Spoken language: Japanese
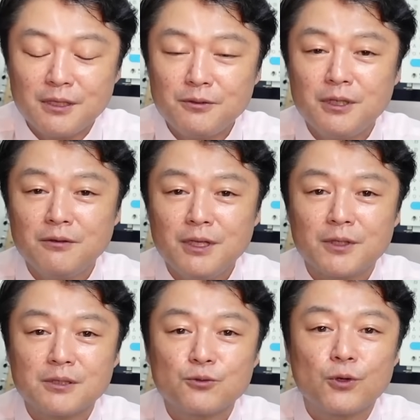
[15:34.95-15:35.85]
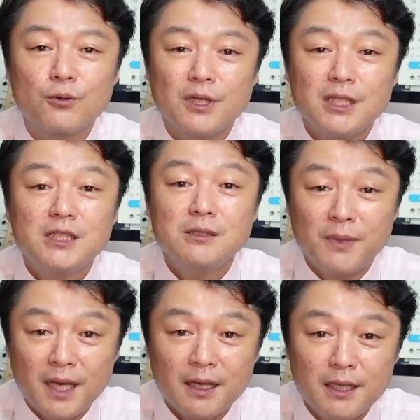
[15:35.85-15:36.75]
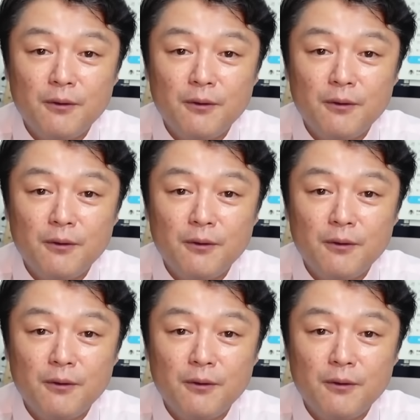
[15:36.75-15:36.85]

殴ってるんで私これをいじめ